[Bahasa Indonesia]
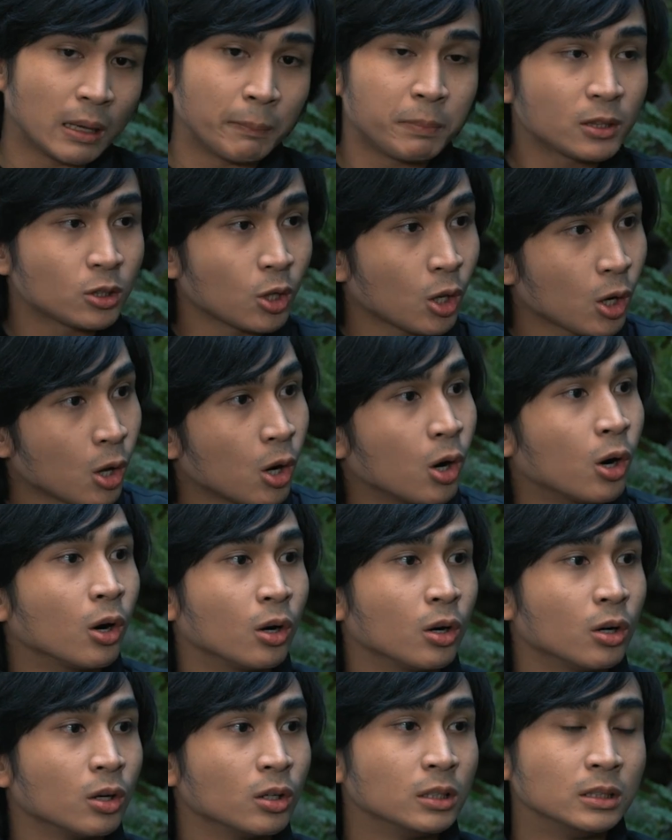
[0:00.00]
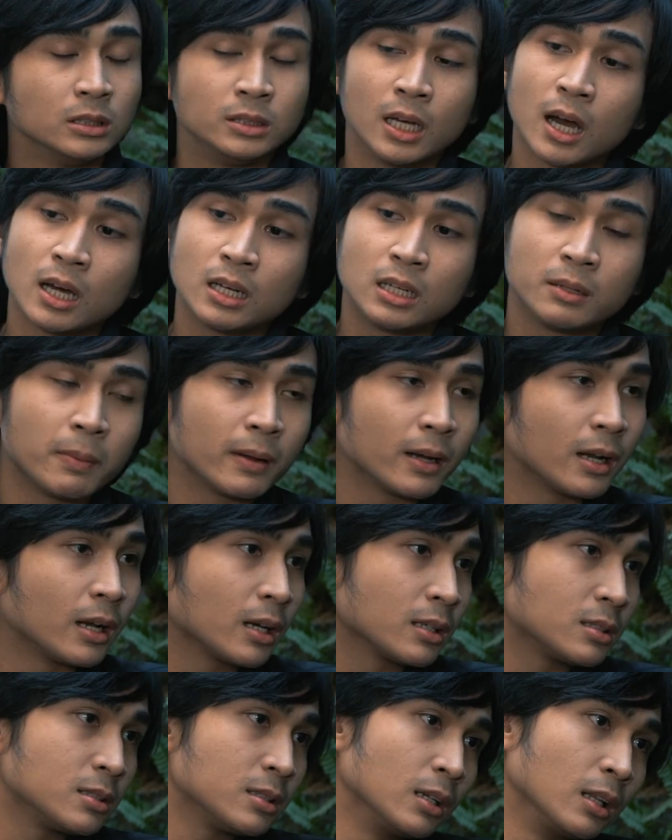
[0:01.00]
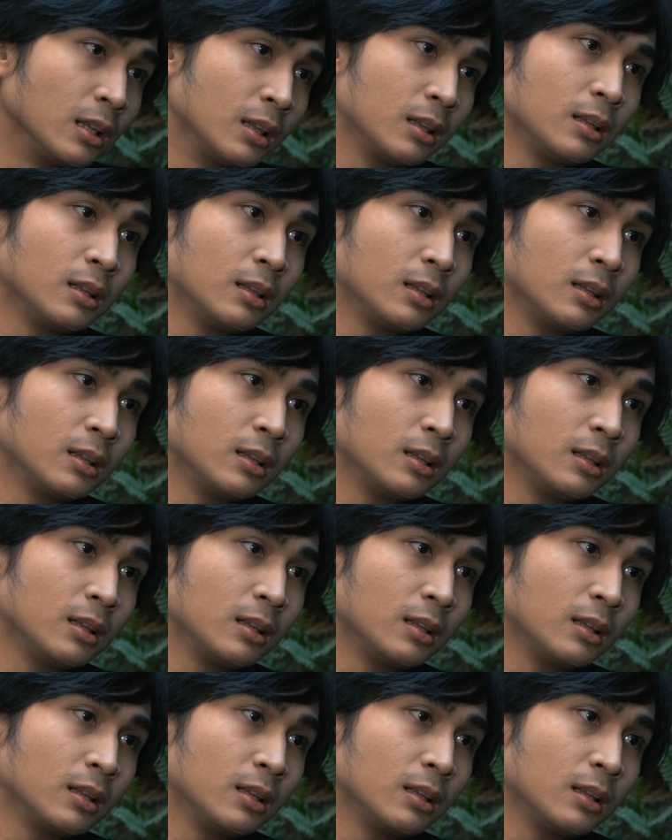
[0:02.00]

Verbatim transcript: tapi tolong jangan di depan anak kecil